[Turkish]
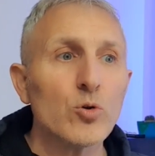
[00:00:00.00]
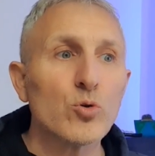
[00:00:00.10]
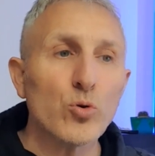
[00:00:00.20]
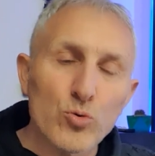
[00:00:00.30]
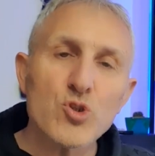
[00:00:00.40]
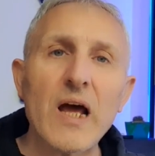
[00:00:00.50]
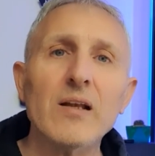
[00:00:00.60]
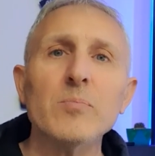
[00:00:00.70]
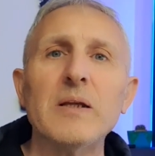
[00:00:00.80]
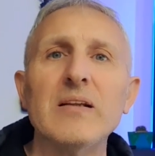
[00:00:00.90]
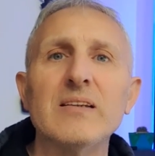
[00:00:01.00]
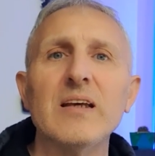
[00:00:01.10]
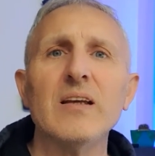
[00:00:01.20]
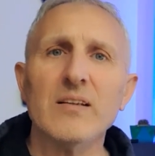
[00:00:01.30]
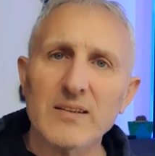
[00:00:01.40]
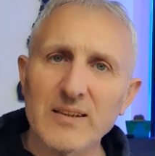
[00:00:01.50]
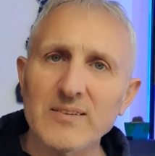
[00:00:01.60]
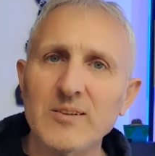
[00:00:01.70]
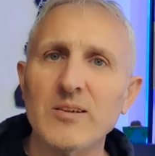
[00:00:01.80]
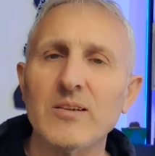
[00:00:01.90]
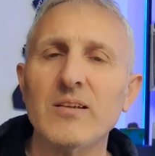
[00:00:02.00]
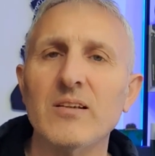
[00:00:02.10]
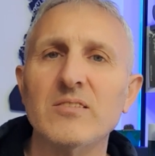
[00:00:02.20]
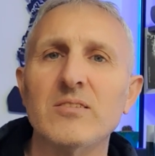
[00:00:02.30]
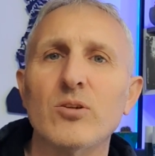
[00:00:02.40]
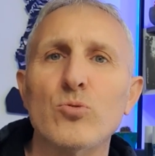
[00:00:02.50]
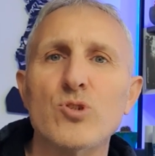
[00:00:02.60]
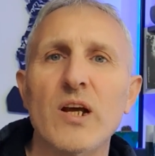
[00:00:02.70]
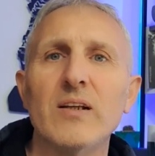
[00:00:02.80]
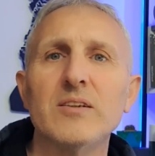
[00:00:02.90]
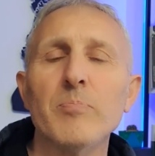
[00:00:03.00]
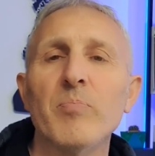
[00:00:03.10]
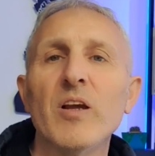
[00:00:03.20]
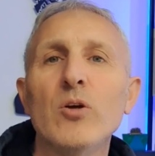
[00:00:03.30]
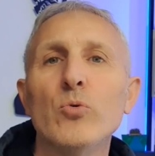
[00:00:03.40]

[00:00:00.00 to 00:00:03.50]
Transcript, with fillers: Güncel bilgi ki sitedeki yazıyı da güncelledim.